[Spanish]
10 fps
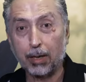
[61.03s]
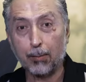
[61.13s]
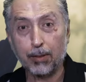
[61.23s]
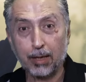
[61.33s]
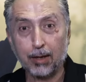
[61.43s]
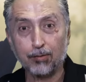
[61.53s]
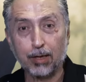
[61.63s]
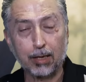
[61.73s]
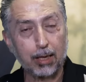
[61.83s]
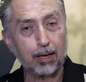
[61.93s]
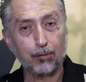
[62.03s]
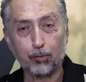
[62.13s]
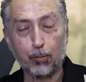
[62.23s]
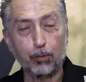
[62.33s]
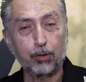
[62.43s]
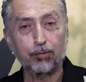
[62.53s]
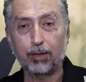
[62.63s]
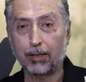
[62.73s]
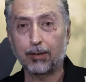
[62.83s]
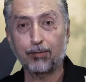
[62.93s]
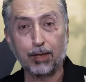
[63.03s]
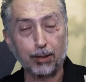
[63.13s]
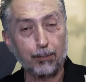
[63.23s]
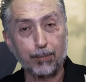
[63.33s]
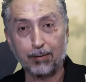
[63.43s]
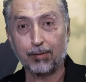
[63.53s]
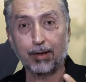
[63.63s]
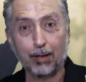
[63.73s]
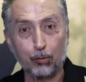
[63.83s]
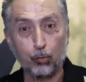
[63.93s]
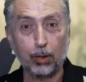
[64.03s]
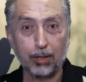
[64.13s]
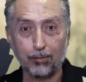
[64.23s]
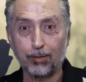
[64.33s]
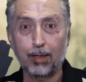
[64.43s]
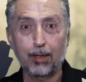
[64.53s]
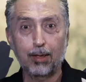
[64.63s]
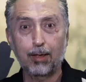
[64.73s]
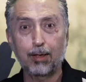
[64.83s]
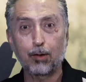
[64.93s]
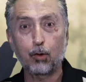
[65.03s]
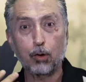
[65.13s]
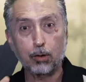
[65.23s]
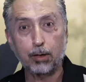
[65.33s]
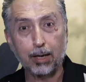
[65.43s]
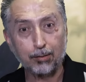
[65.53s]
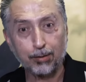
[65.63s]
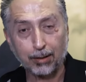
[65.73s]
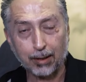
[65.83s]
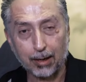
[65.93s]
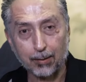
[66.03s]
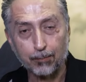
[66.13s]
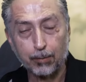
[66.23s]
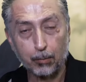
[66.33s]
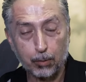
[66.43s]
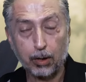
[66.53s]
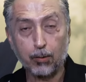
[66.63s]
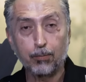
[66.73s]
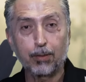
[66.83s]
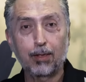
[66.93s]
para que me digas qué quieres, cómo te sientes, qué te pasa, qué sueñas, etcétera. Bueno,